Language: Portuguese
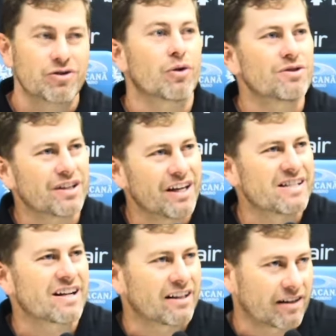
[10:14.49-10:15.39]
gente conseguir
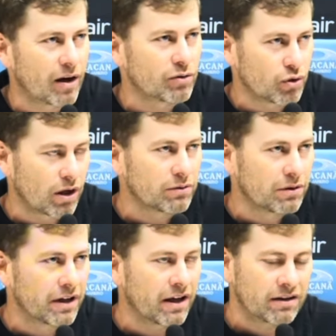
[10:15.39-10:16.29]
resgatar o
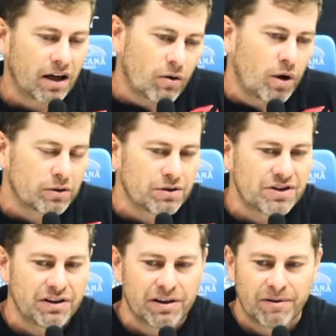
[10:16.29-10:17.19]
jogador, né? Até com a
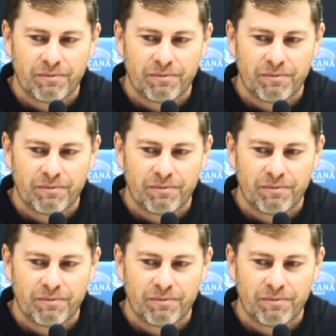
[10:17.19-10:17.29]
torcida.